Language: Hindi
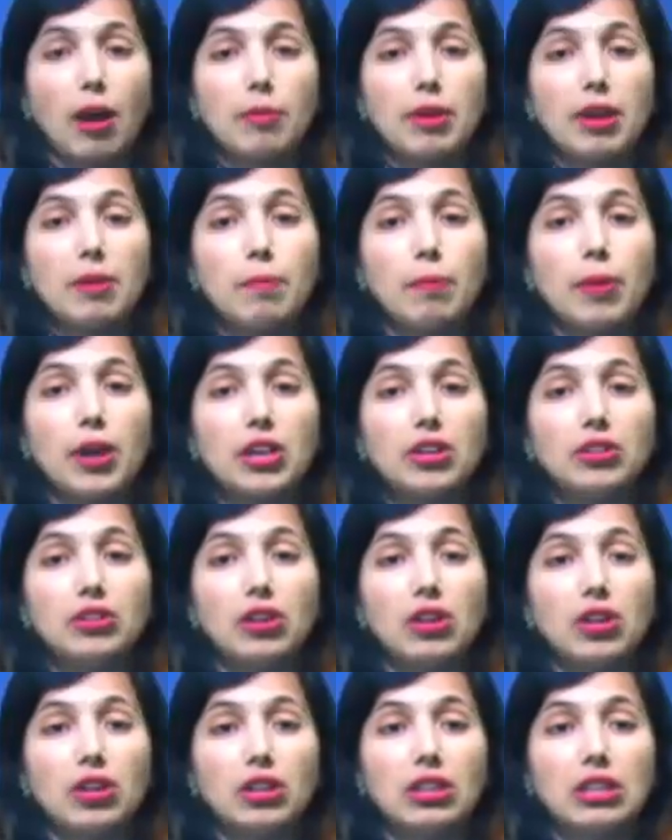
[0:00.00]
में पैग
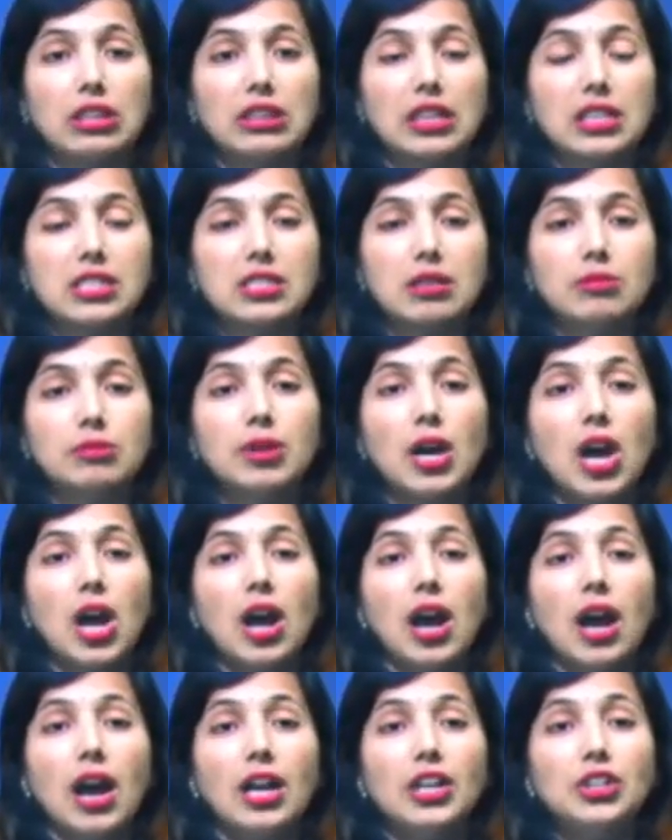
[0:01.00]
दलक नेता सब
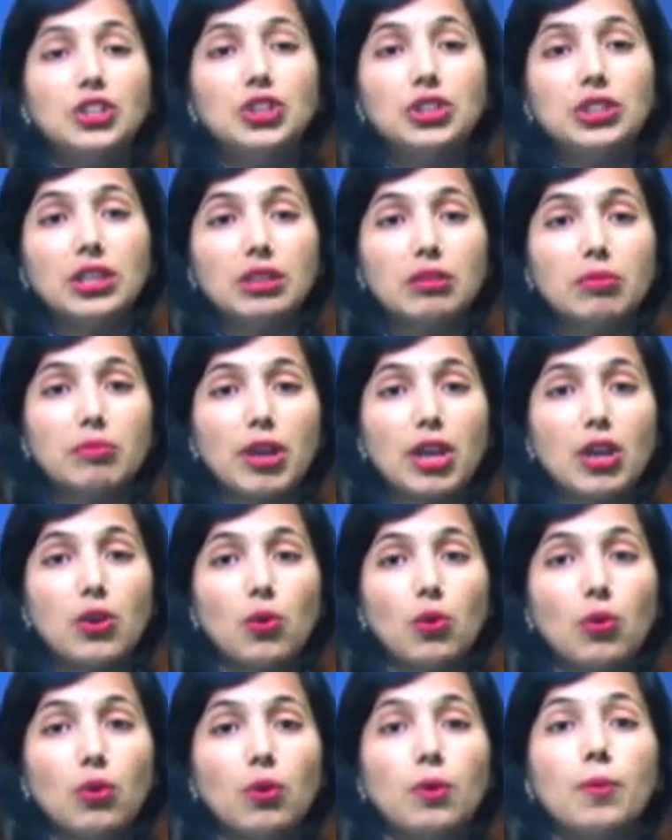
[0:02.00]
हैसियत
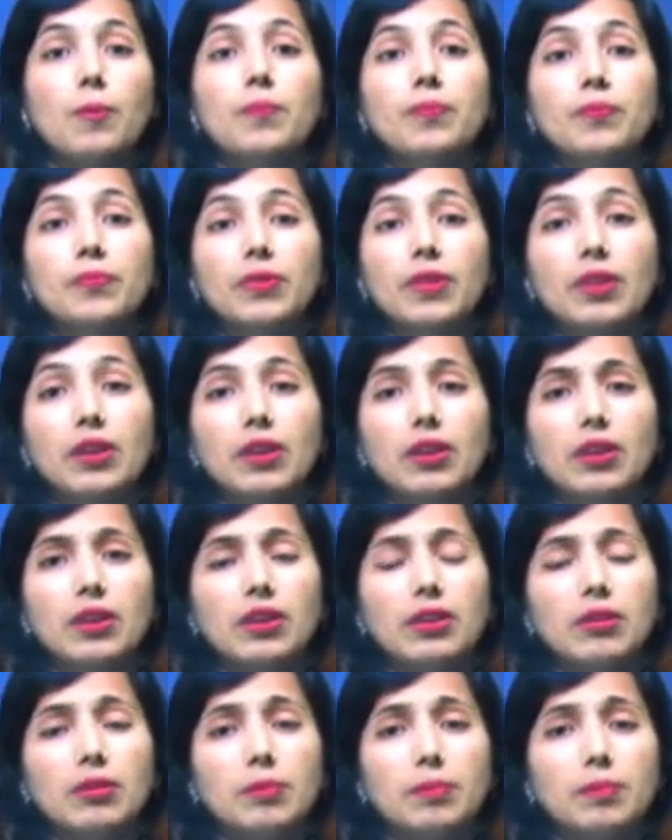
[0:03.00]
में ओ
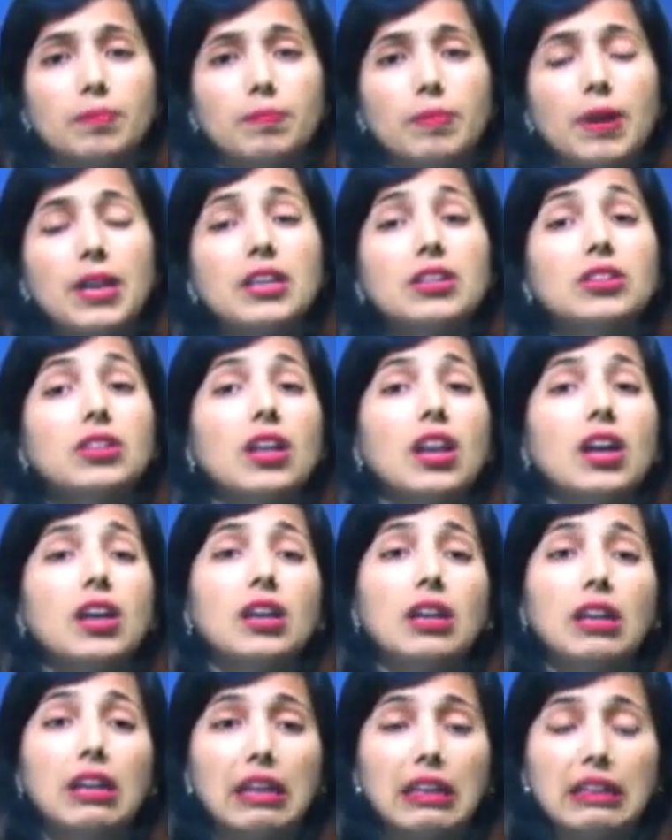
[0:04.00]
पैग
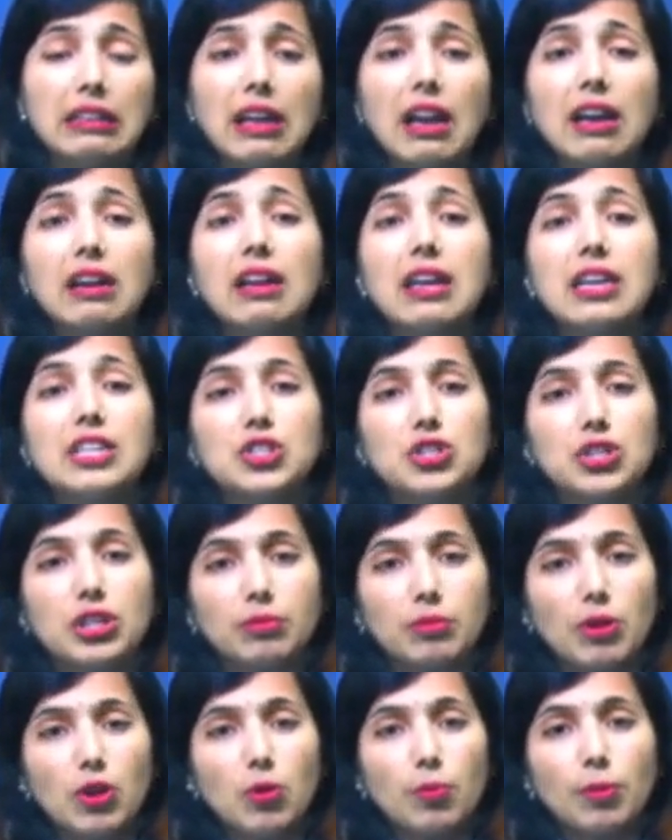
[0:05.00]
दलक नेताक
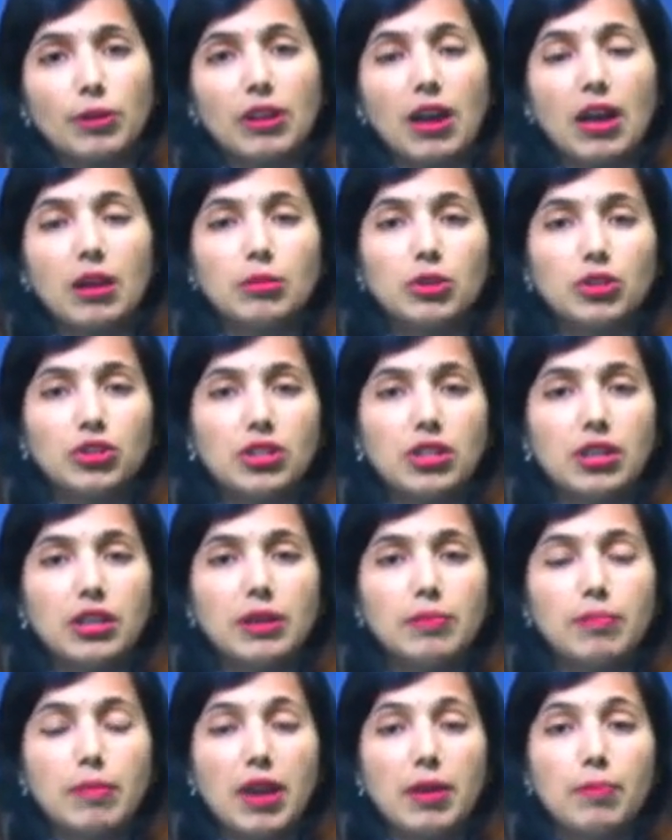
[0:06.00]
हैसियत में प्रधानमंत्री
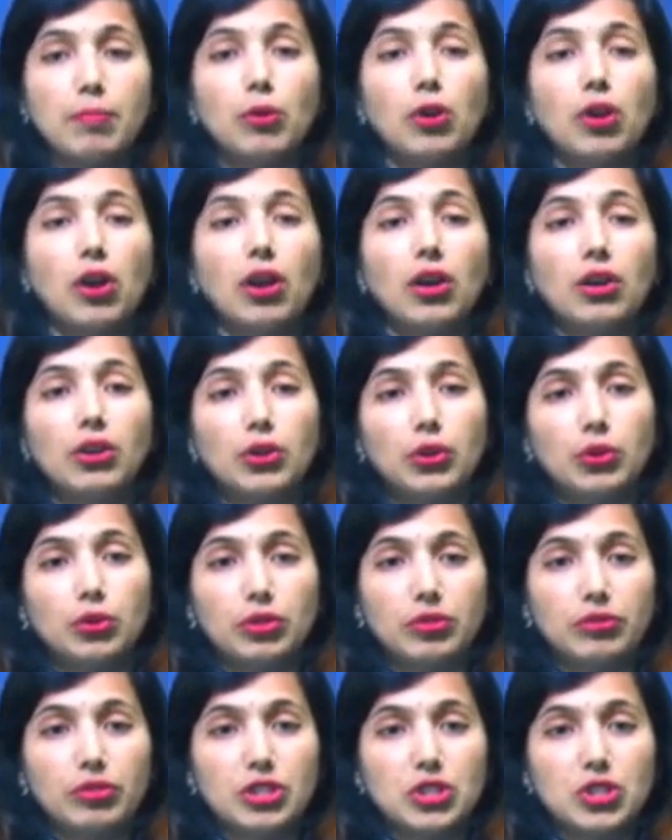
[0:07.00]
में पुनः
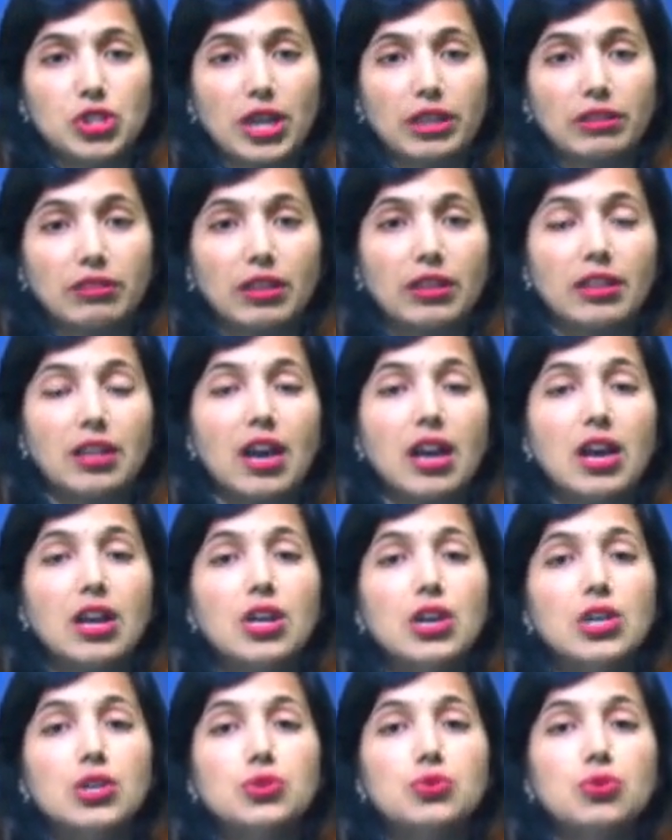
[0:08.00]
नियुक्त तैना
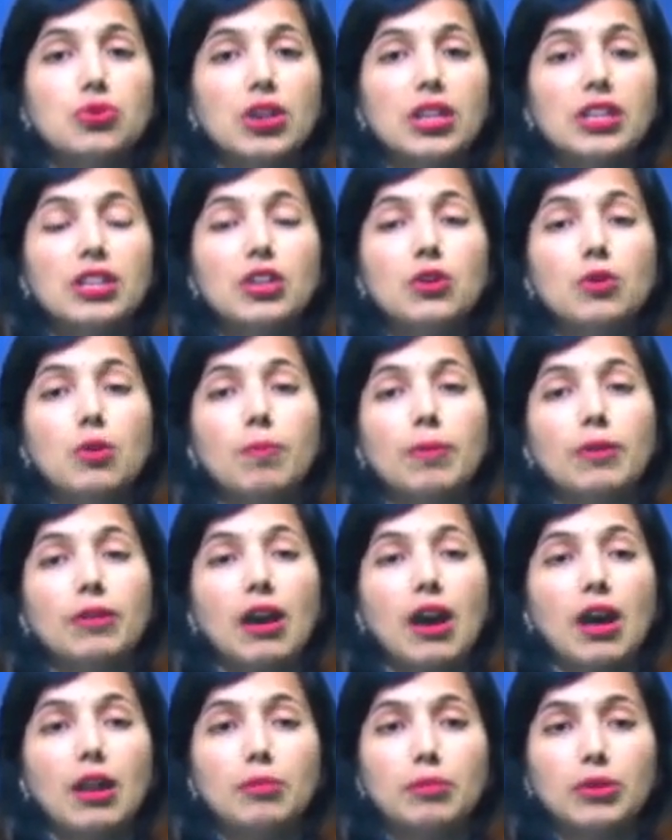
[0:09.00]
शुक्र दिन ओ
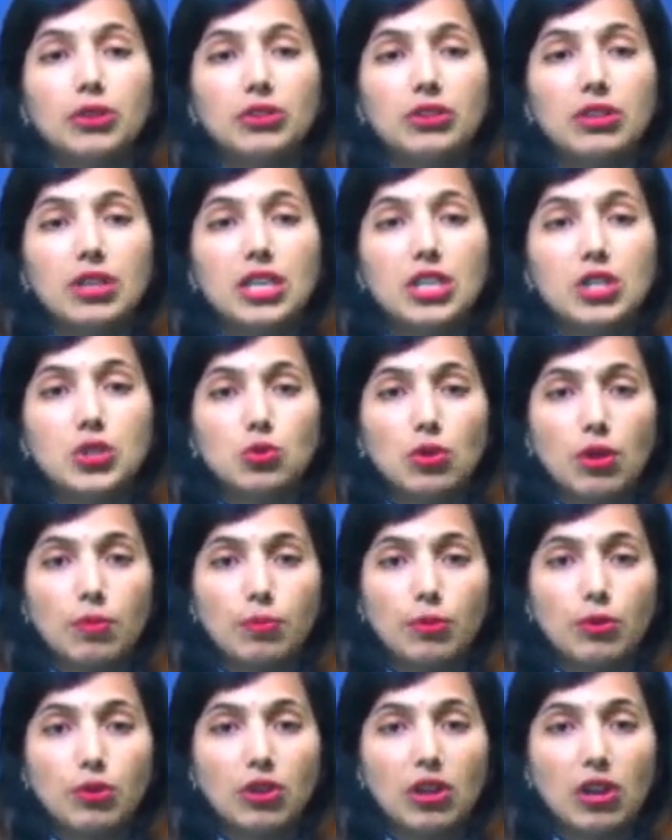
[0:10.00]
प्रधानमंत्री ईश्वर
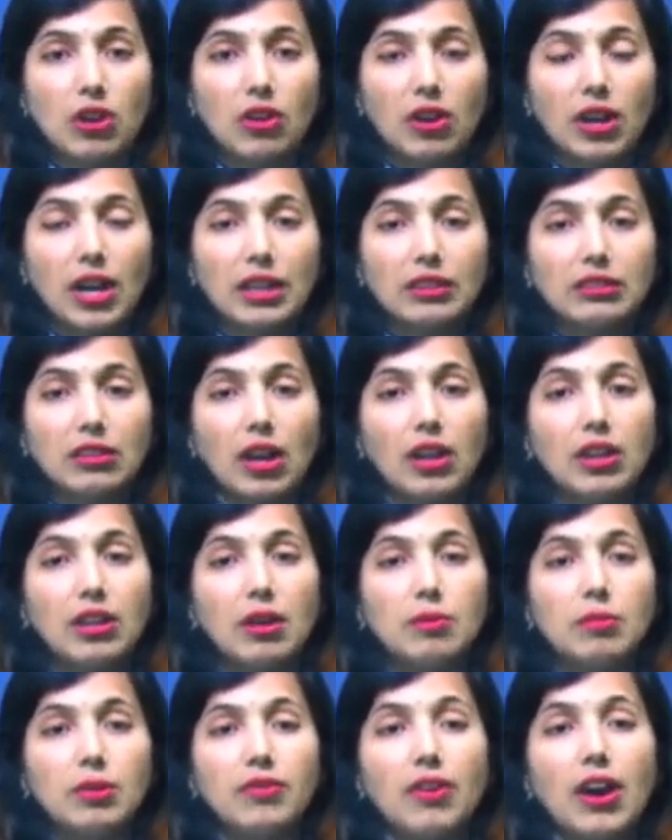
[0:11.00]
पोखरे लगायत
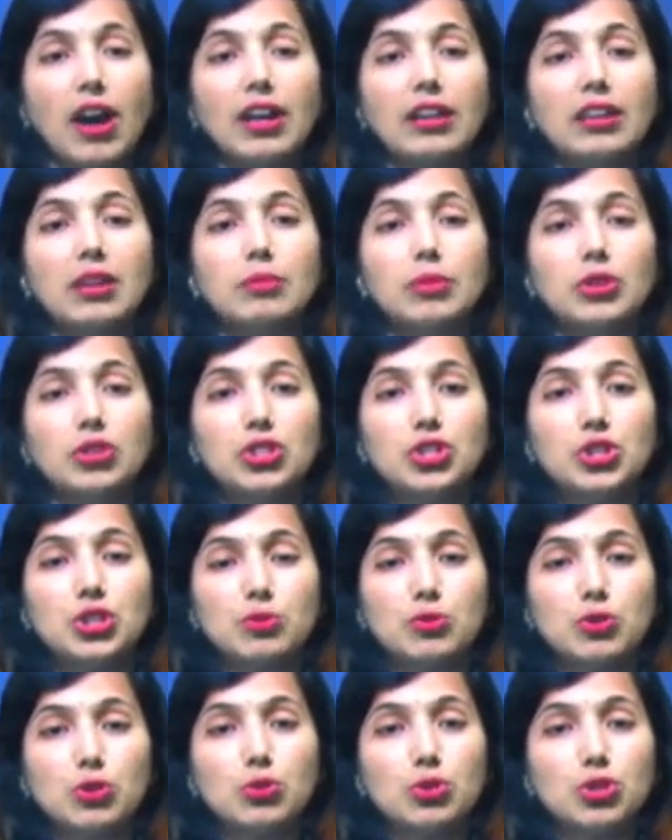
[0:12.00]
अन्य विभागीय मंत्री
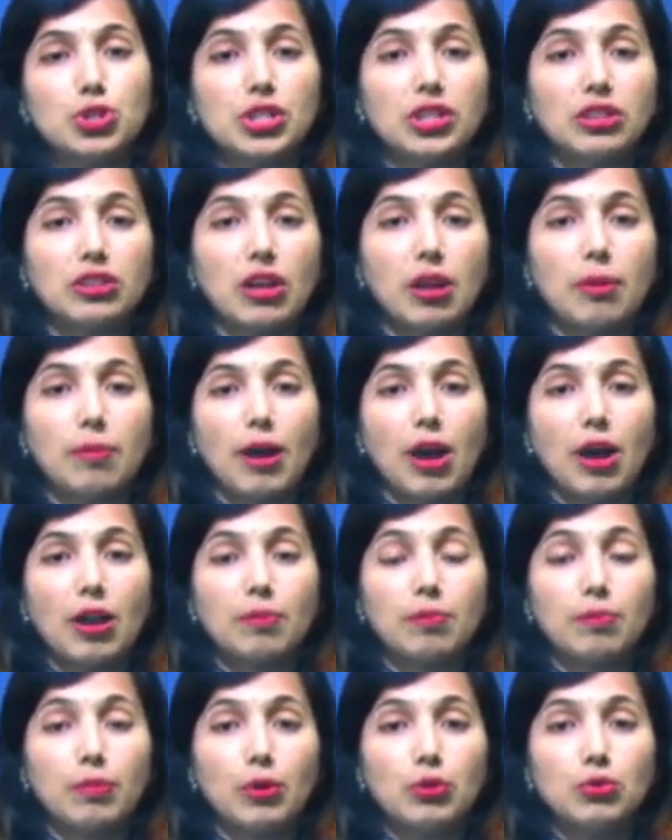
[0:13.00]
सब सेहो सिंह
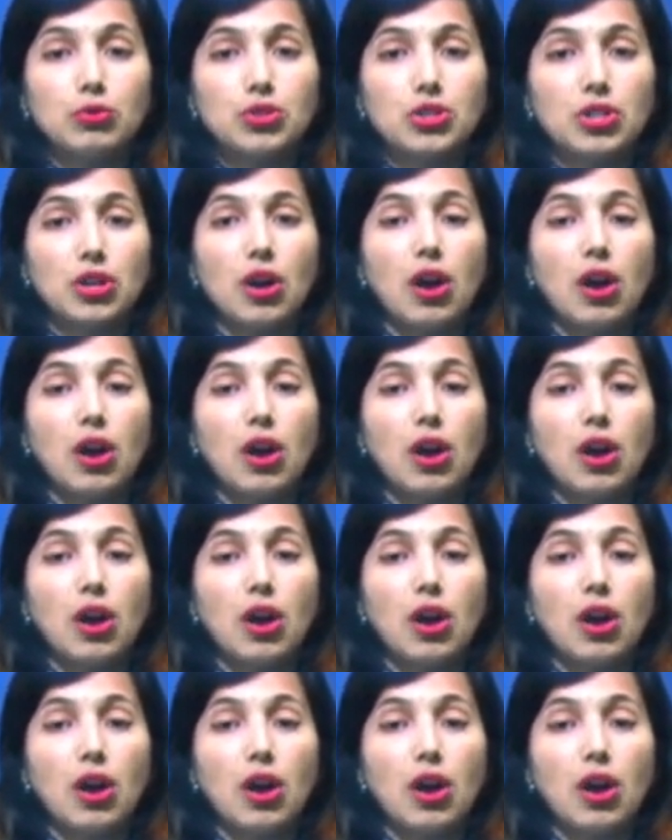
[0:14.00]
दरबार पहुँच